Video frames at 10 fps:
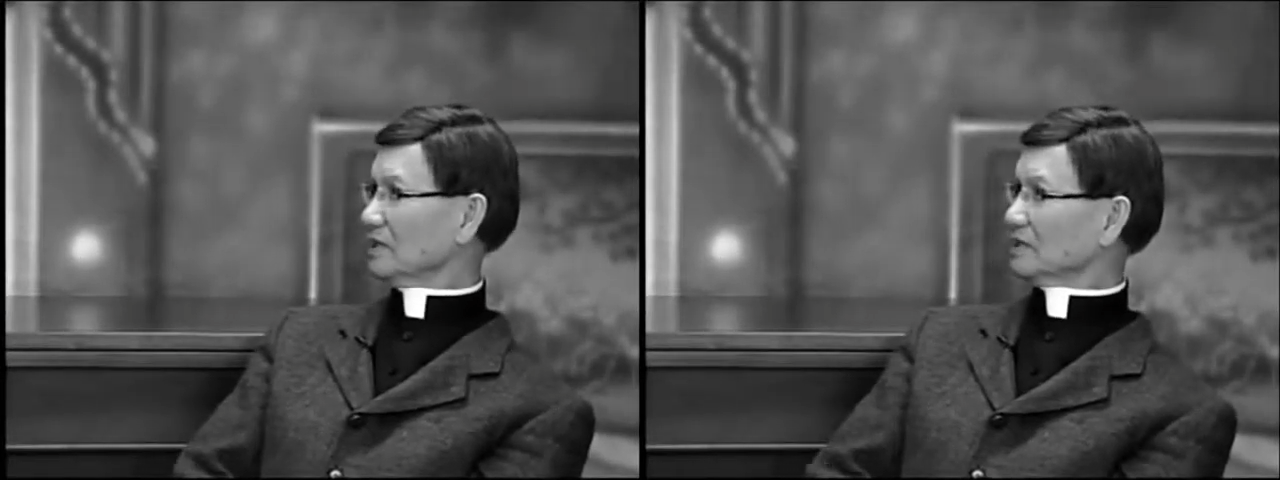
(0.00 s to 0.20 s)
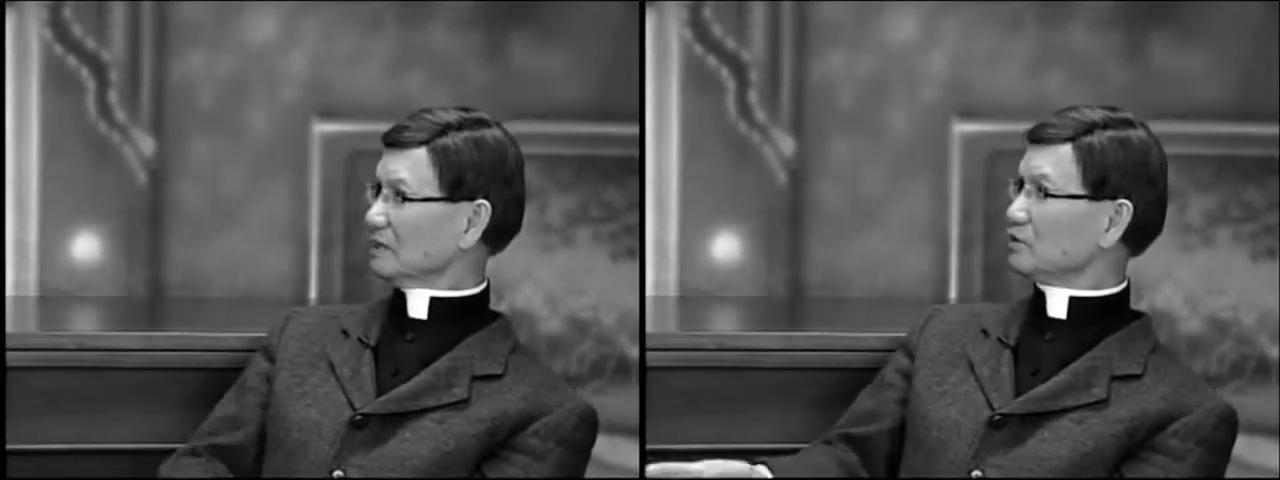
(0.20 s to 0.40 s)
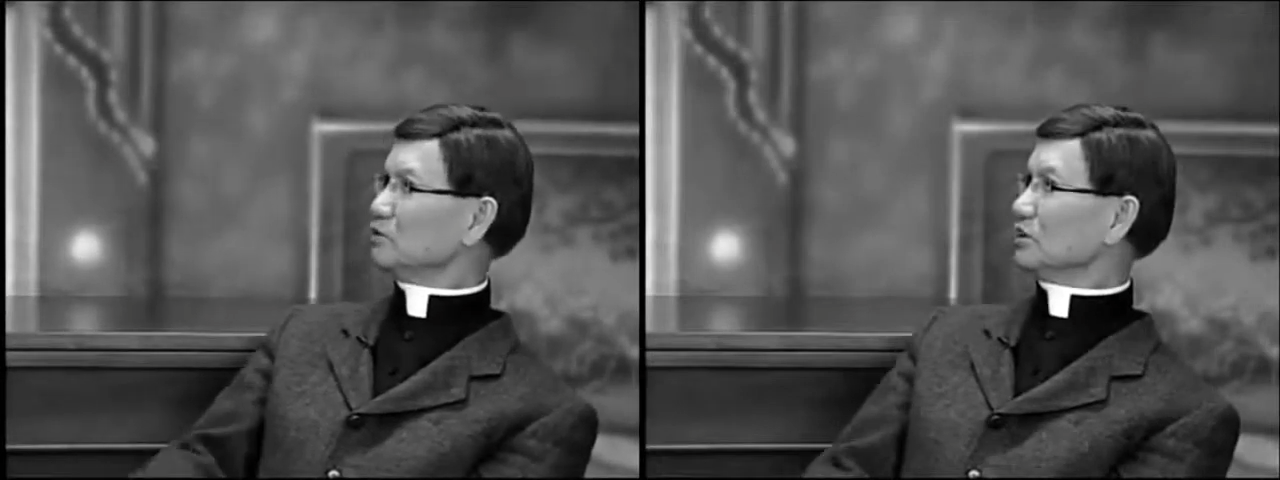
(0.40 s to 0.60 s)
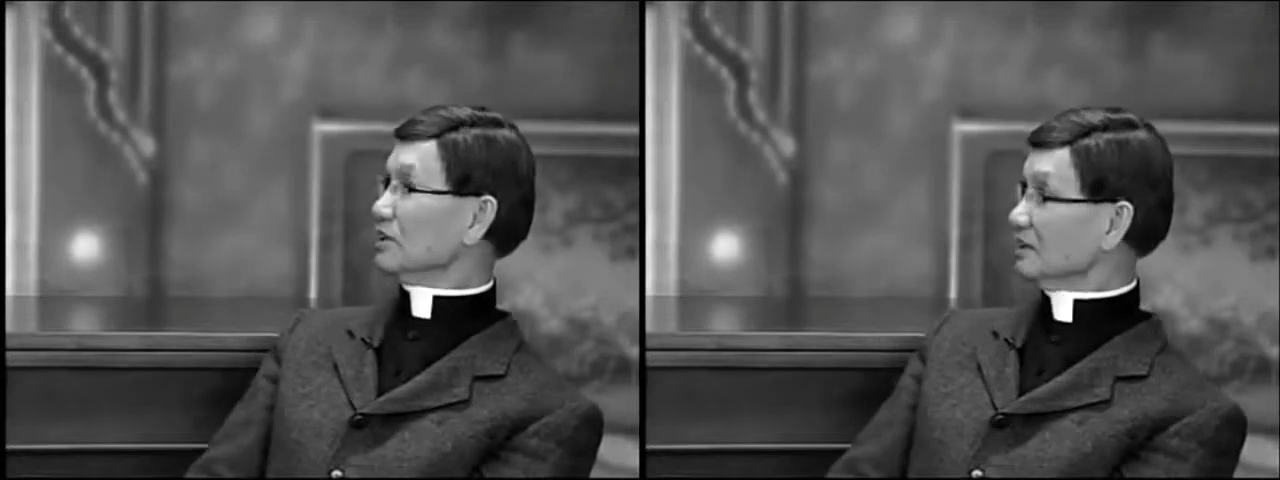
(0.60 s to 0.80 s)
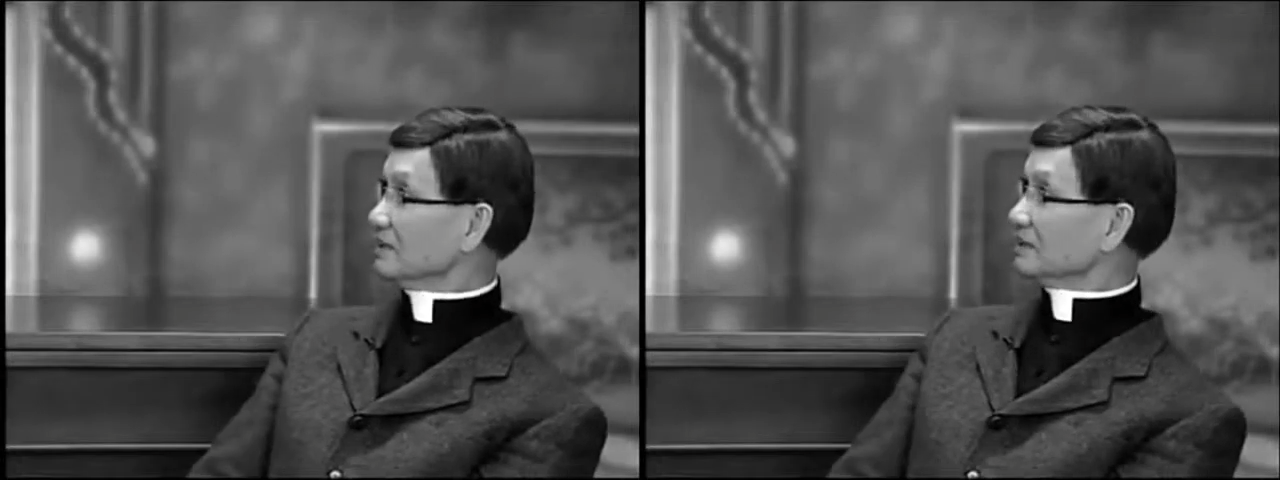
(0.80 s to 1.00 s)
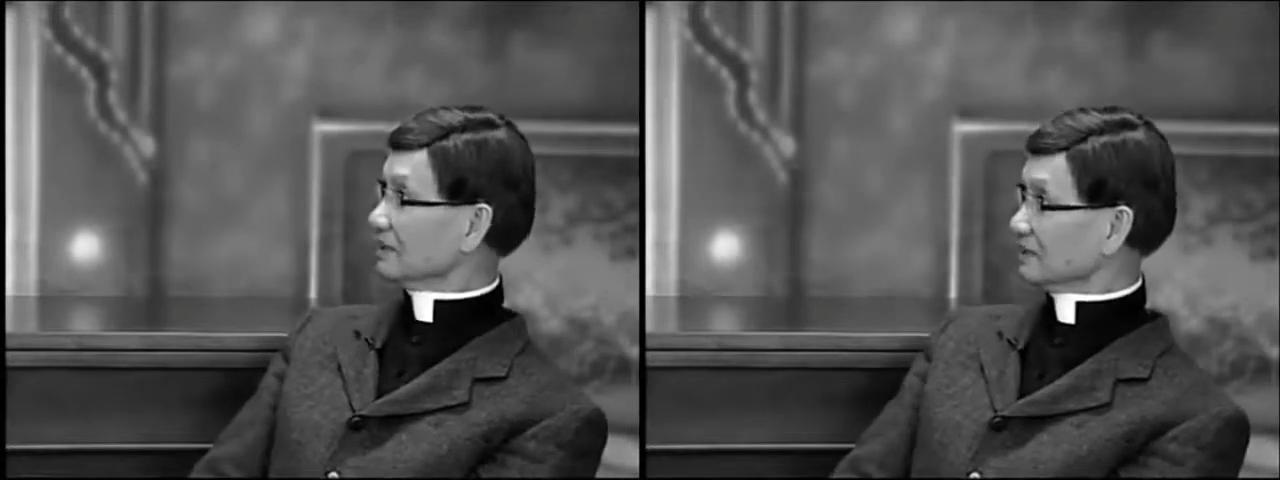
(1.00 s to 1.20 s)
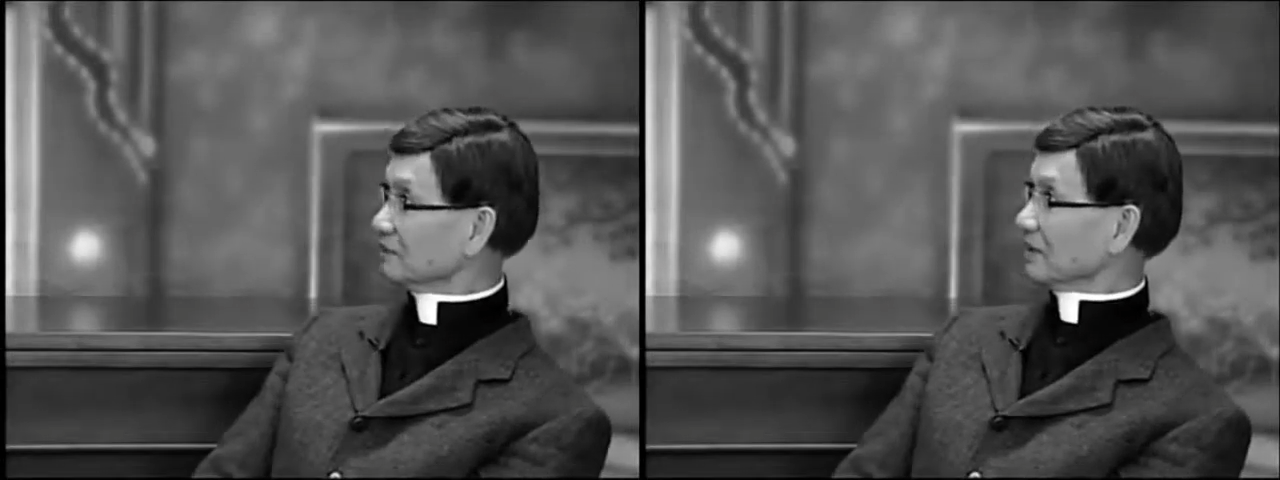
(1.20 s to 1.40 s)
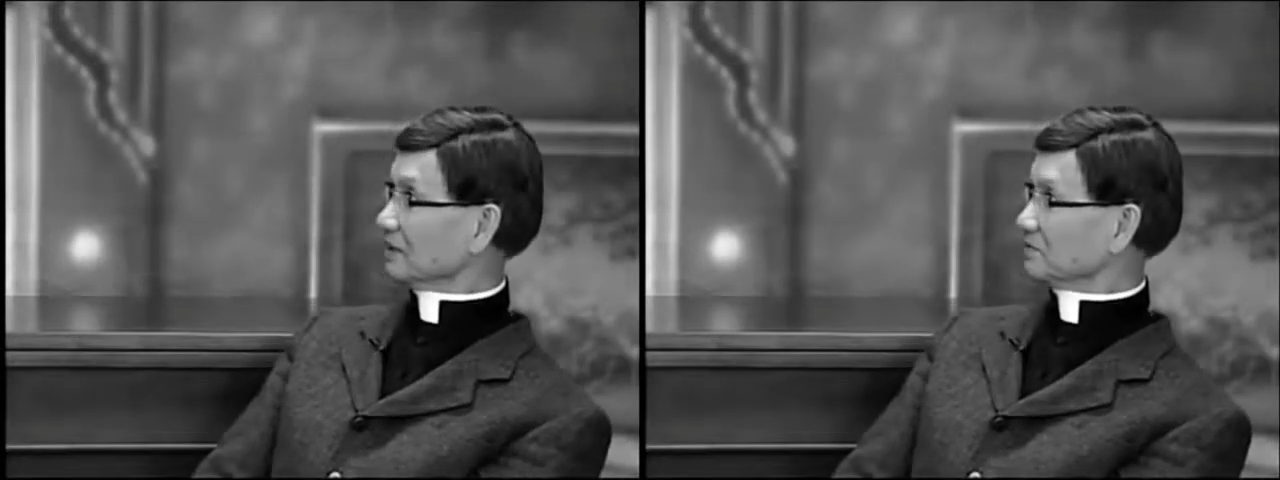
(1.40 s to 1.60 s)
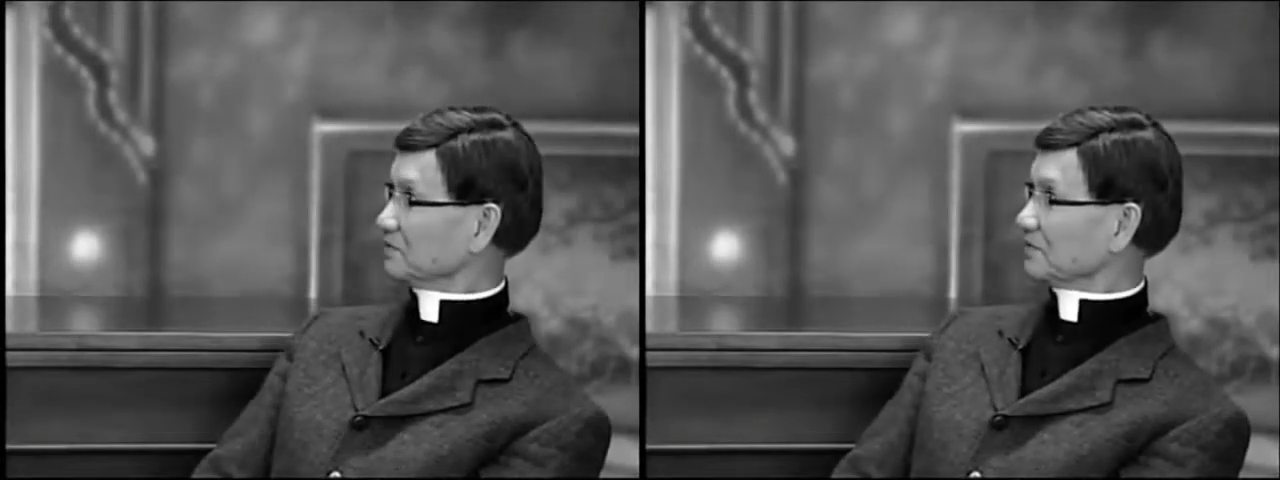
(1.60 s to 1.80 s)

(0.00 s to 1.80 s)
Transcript: Cái vâng. câu chuyện nó ly kỳ như vậy đó.